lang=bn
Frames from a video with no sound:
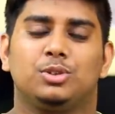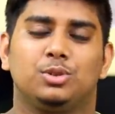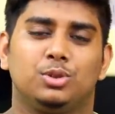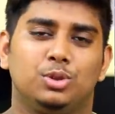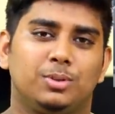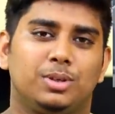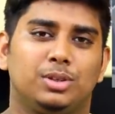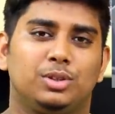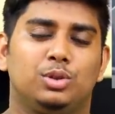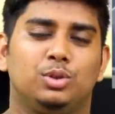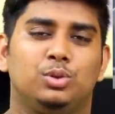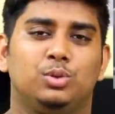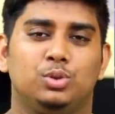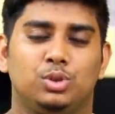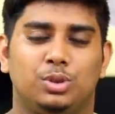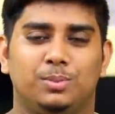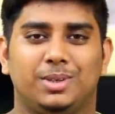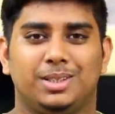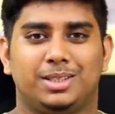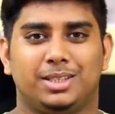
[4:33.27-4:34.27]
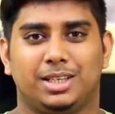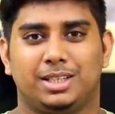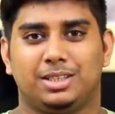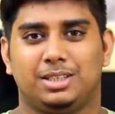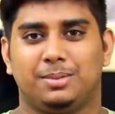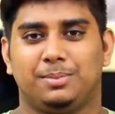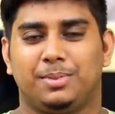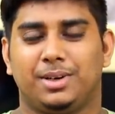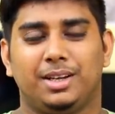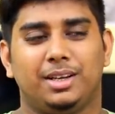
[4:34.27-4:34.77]
শুধুমাত্র দুজন বেঁচে
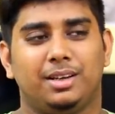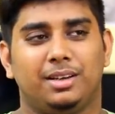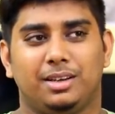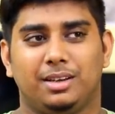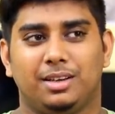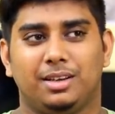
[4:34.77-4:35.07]
গেছে মানে